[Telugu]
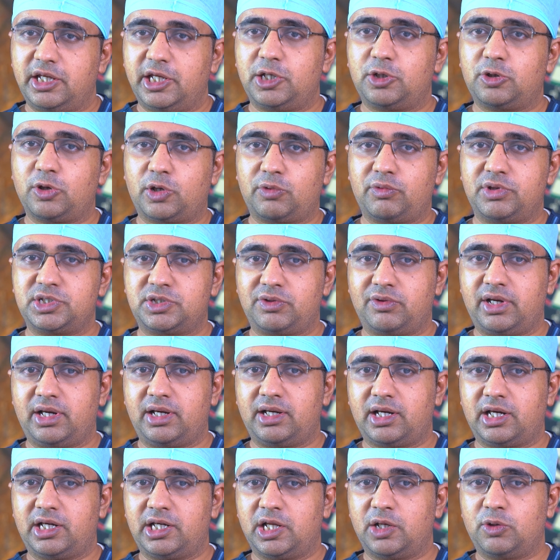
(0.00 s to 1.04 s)
ఇంకొక విషయం
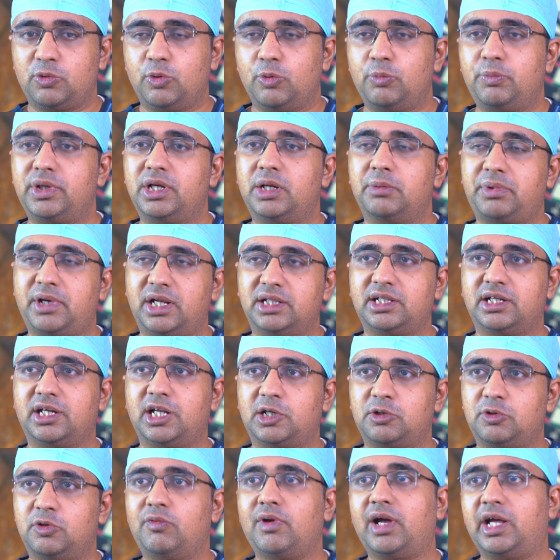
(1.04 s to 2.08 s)
ఏంటంటే ఉబ్బిన ప్రతి
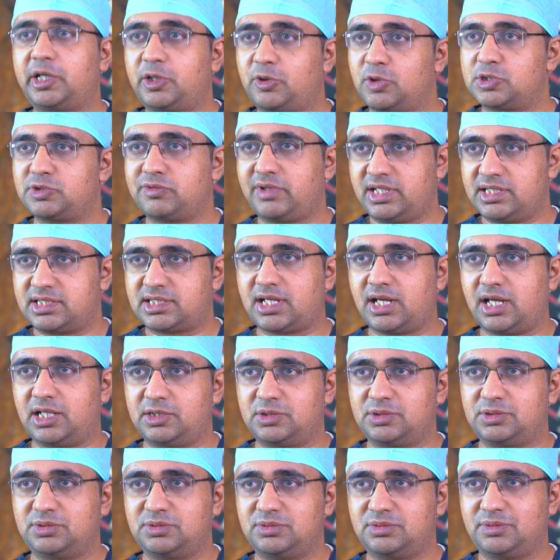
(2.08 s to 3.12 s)
నరం వారికోస్ వెయిన్స్
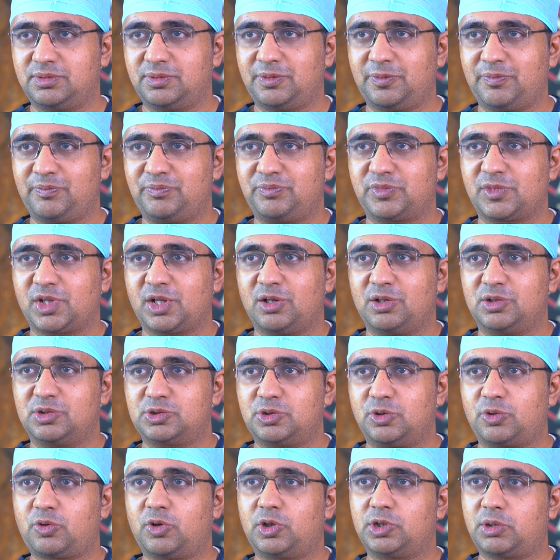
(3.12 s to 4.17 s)
కాదు
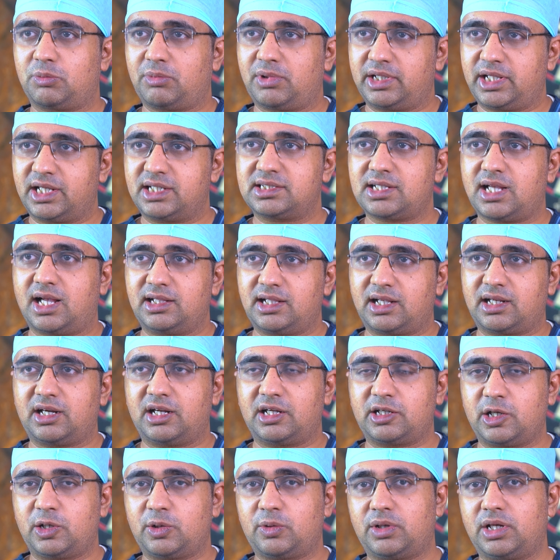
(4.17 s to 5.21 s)
సో కొంతమందికి
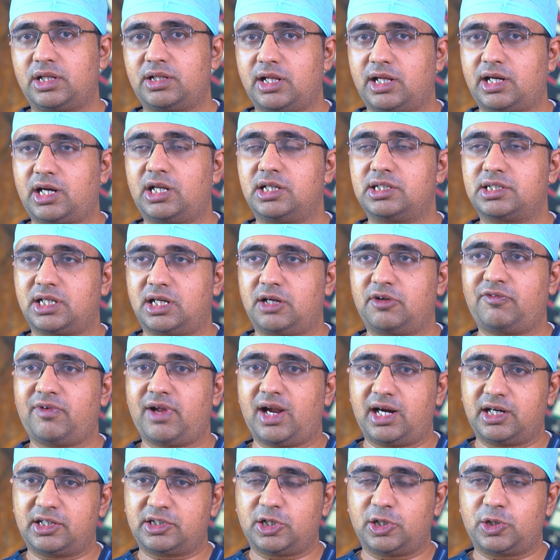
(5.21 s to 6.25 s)
సాధారణంగా కూడా నరాలు చాలా
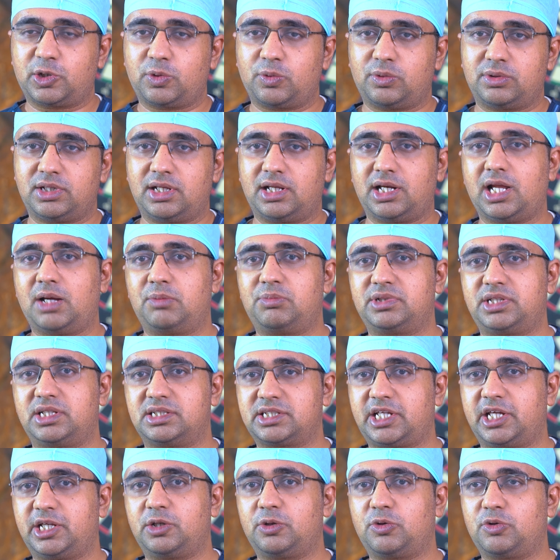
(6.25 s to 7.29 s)
ఫ్యాట్ తక్కువ ఉన్నా లేకపోతే
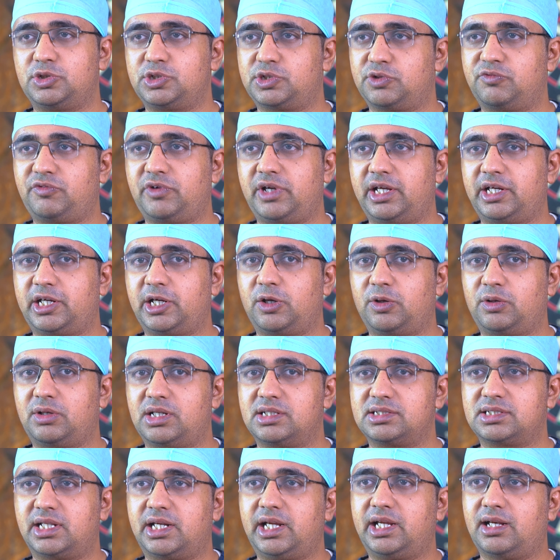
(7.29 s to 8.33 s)
స్కిన్ కొంచెం ఫేర్గా
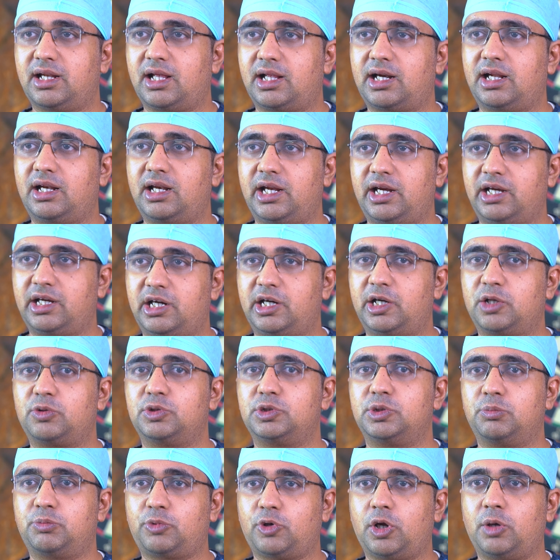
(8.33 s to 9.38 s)
ఉన్నా సరే ఈ నరాలు ఏంటంటే
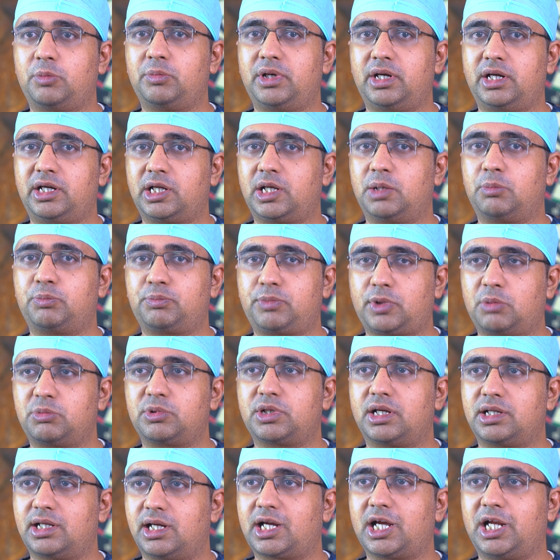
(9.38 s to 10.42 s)
కొంచెం ప్రామినెంట్గా
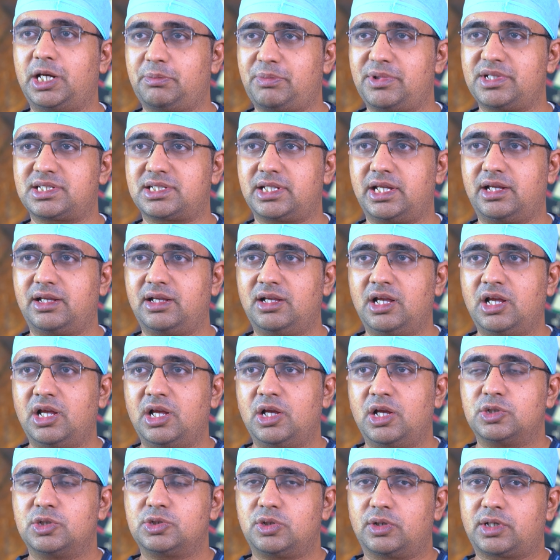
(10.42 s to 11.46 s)
ప్రముఖంగా కనిపిస్తాయి
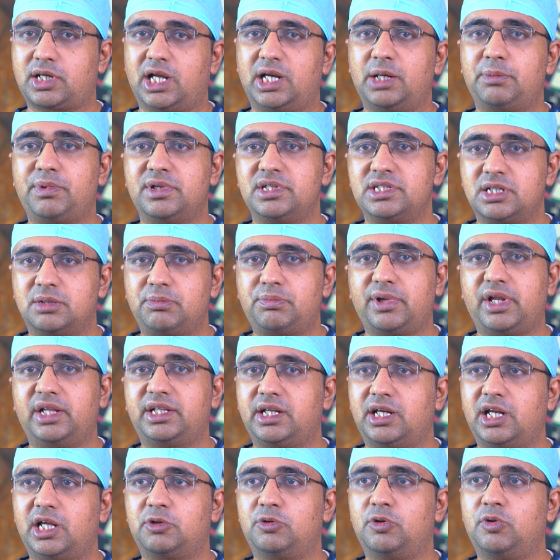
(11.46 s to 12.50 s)
సో కనిపించిన
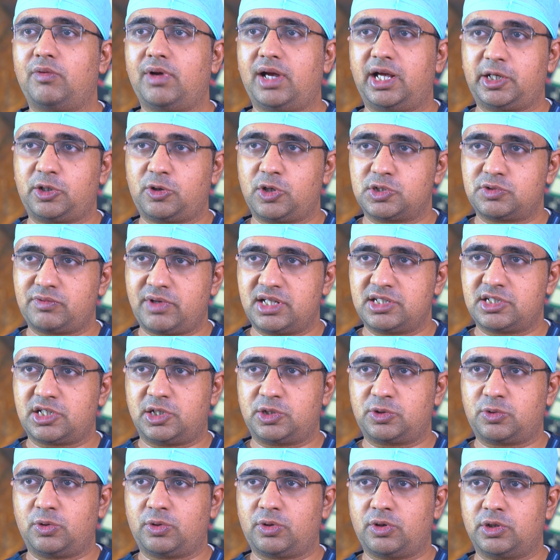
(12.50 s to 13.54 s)
ప్రతి నరం వారికోస్ వెయిన్స్
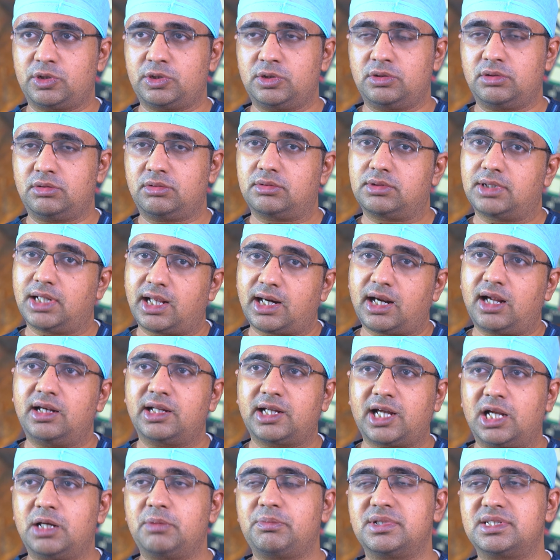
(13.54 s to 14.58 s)
అనుకోకూడదు
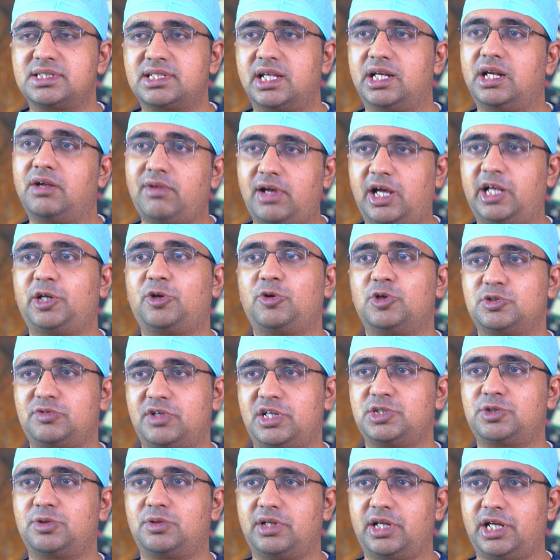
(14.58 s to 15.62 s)
నరాలు కనిపిస్తేనే వారికోస్
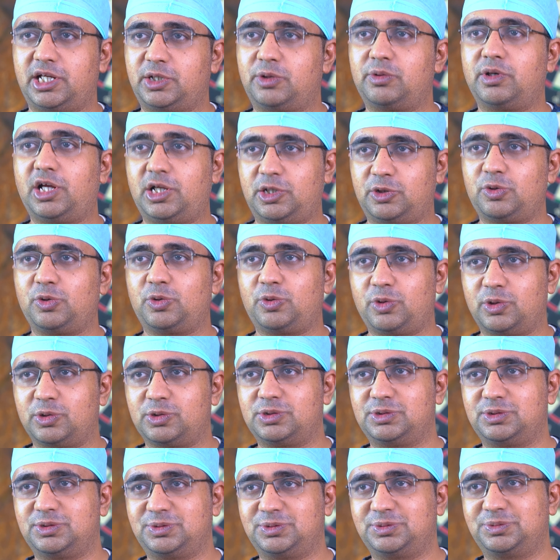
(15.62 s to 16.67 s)
వెయిన్స్ ఉన్నాయని కూడా
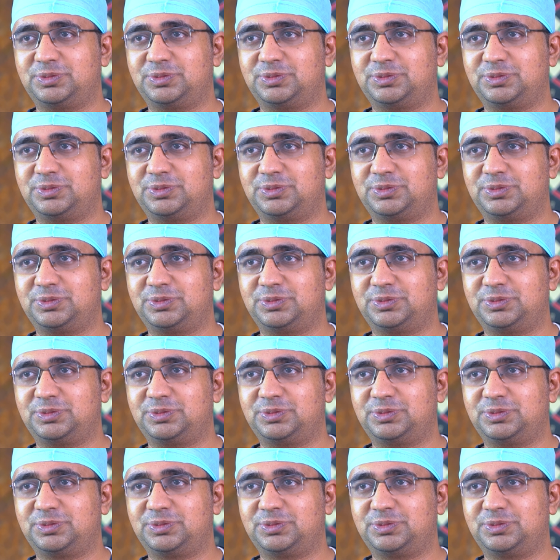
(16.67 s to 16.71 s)
అనుకోకూడదు